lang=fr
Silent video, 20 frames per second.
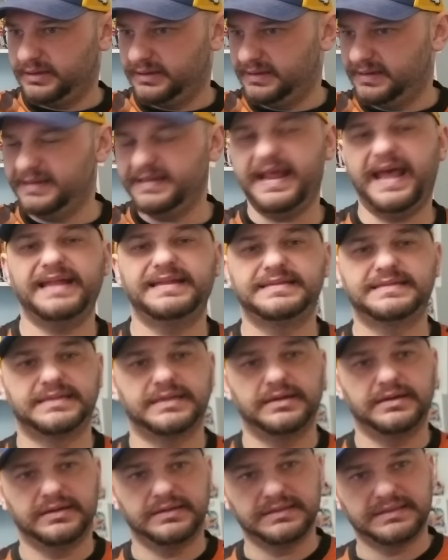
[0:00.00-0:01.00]

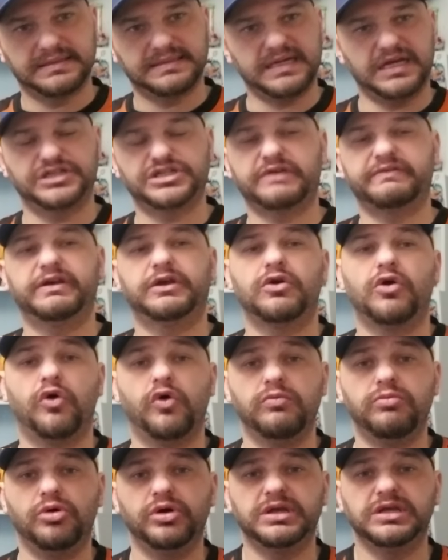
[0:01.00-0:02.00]
nette, sèche avec un
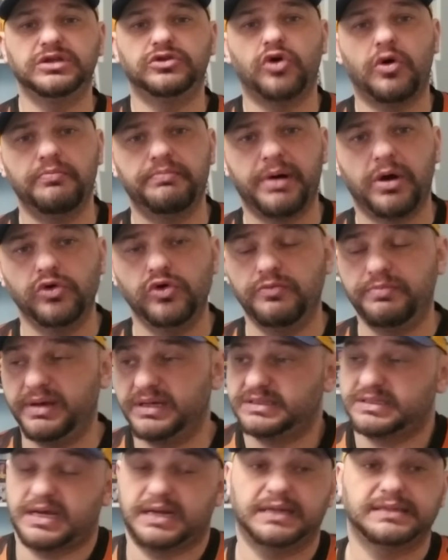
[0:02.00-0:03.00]
rebond qui trompe Paolo
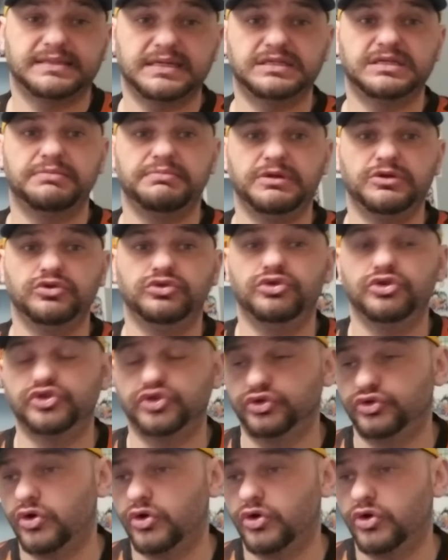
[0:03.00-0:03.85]
Lopez à la septième minute de jeu.